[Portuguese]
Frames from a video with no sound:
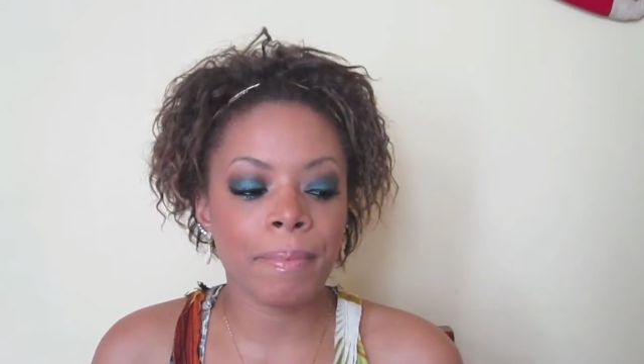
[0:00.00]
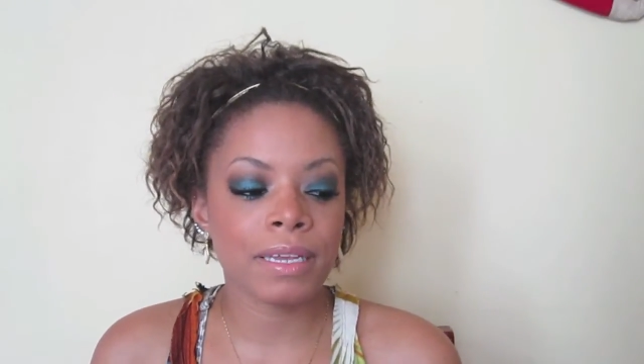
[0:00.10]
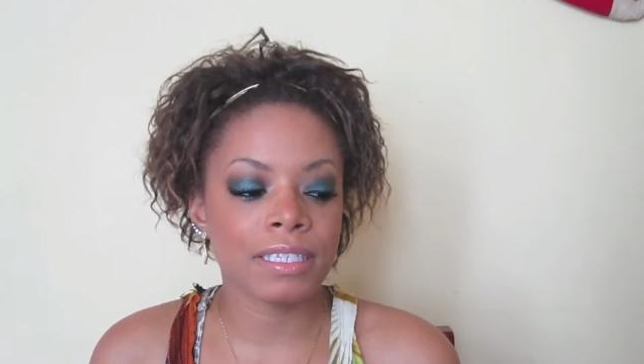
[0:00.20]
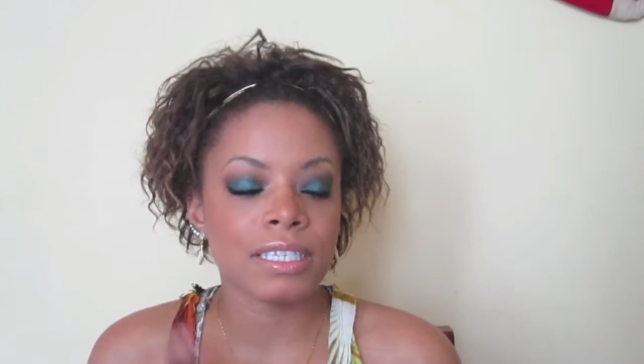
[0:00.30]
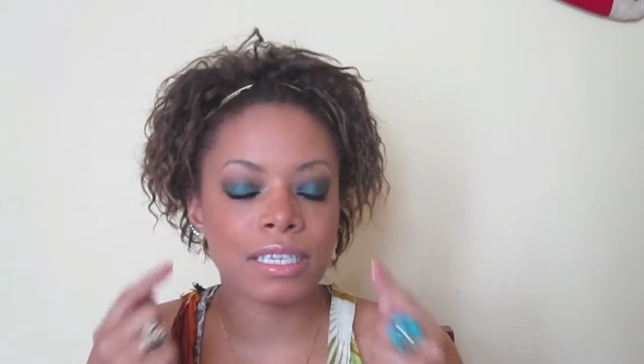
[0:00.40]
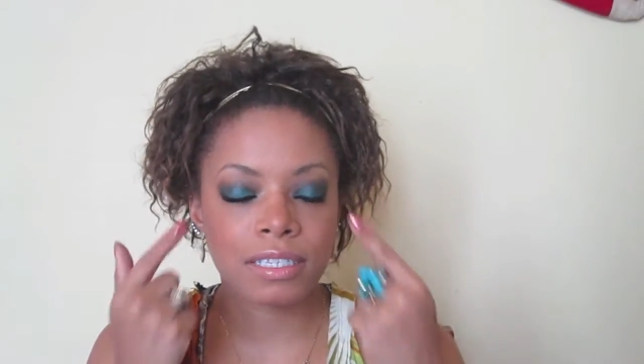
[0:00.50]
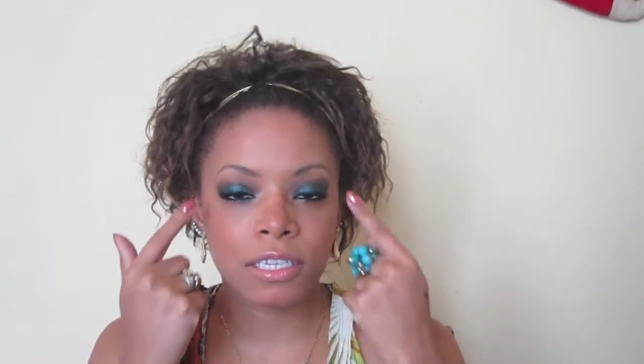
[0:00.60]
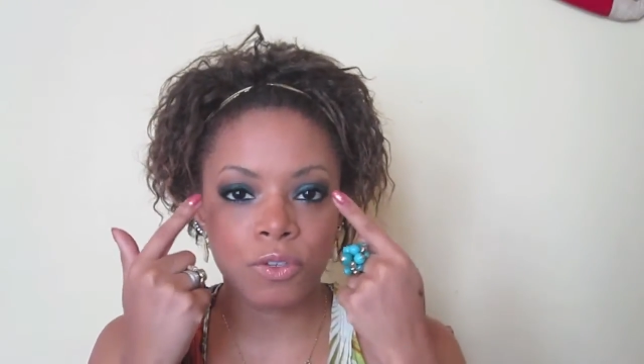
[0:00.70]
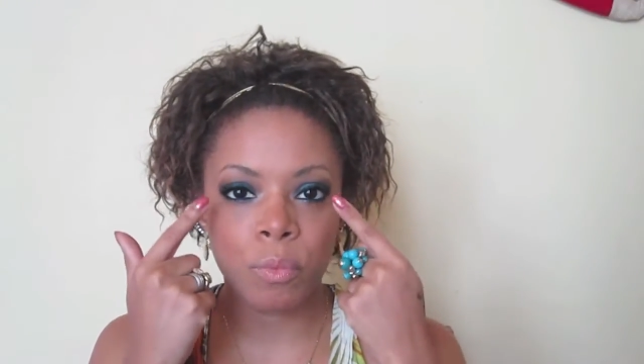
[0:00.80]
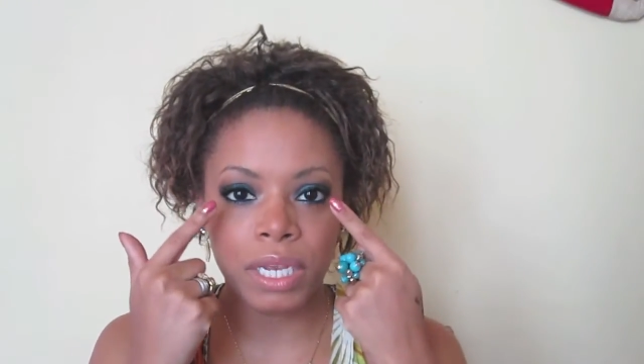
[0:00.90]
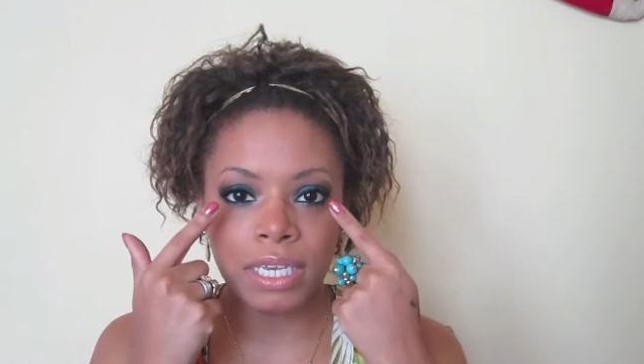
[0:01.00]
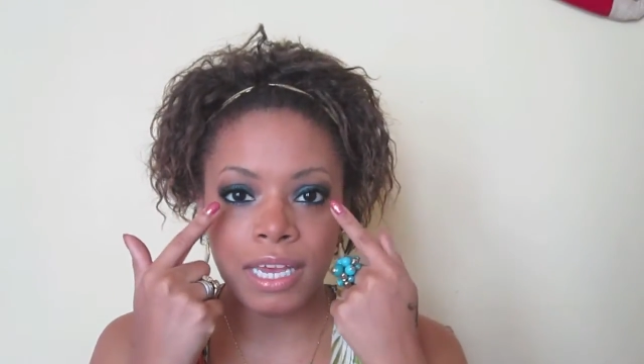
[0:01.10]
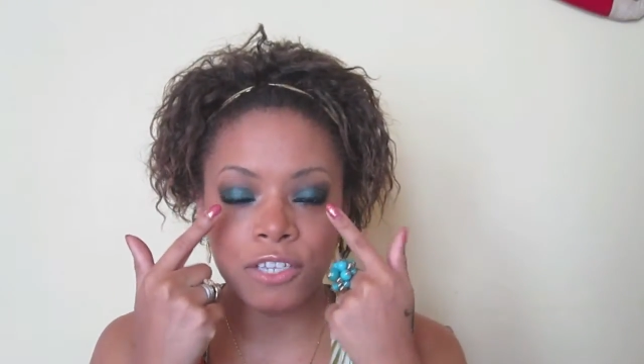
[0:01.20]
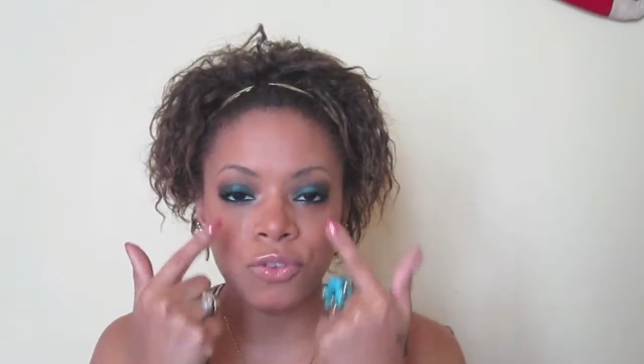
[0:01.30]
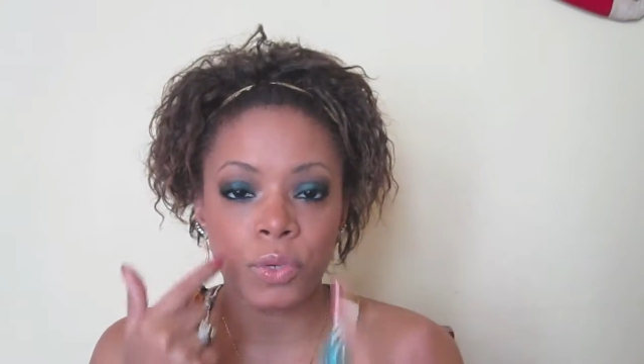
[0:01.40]
esse, essa sombra
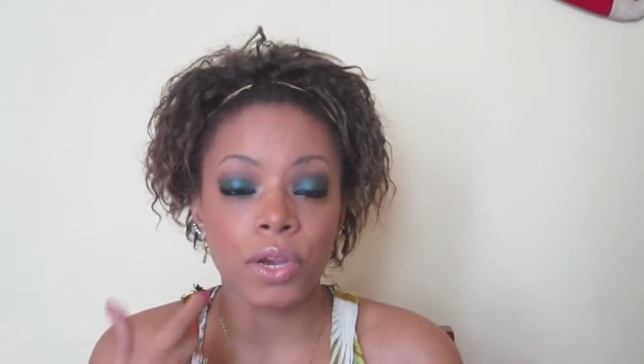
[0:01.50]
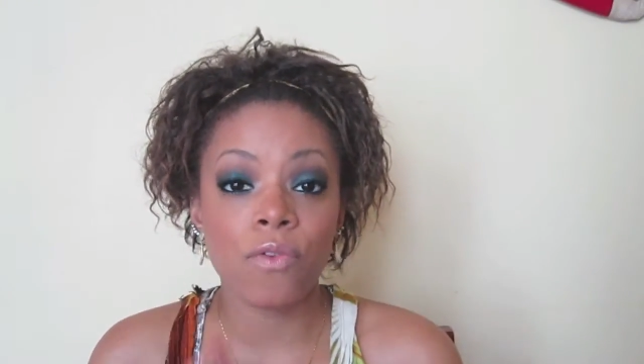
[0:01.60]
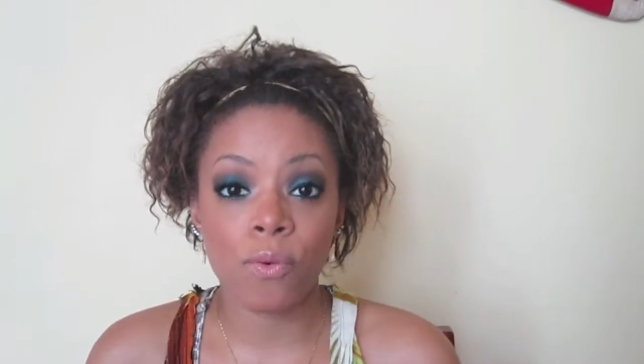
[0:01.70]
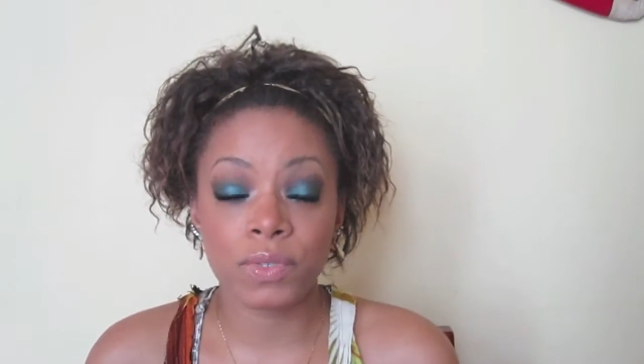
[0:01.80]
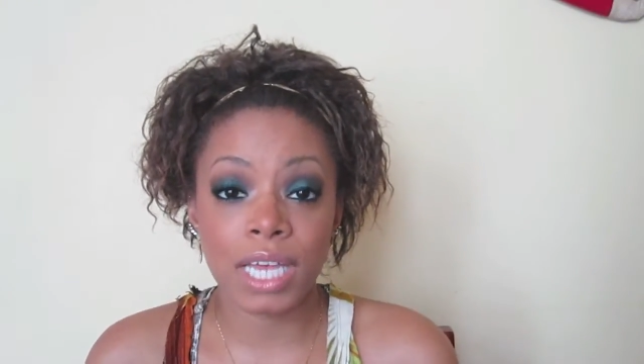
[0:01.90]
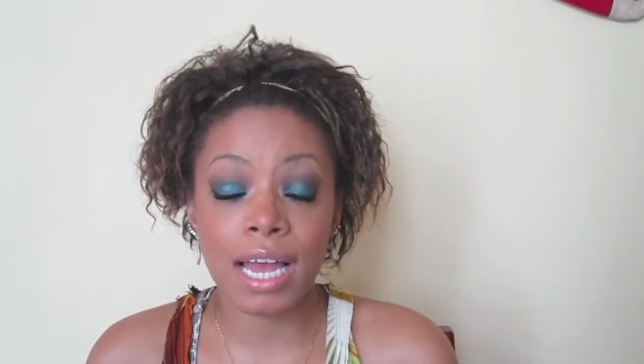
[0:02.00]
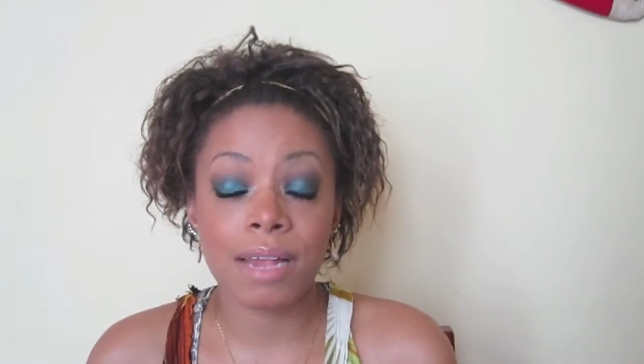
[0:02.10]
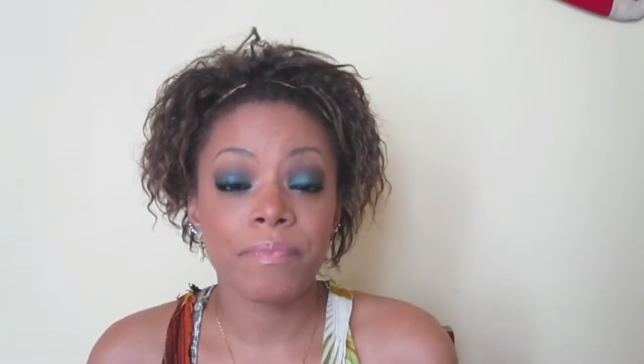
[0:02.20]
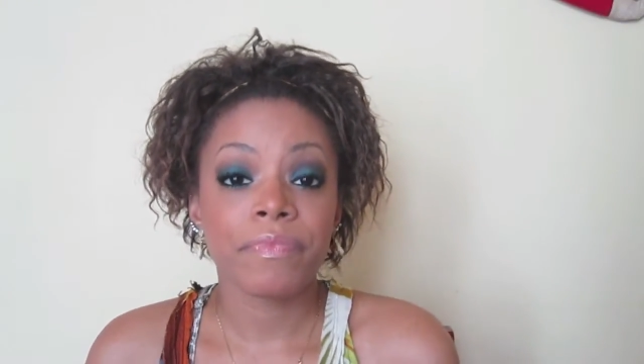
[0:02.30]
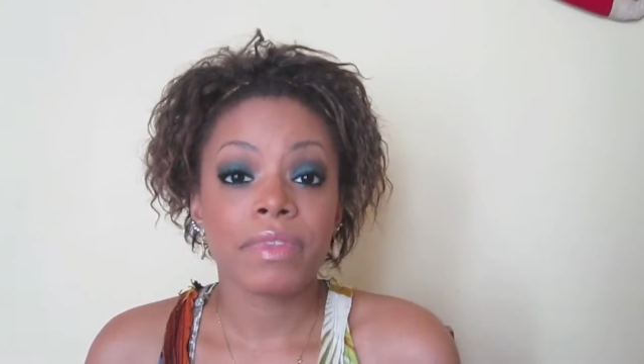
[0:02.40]
aqui azul que eu vou usar,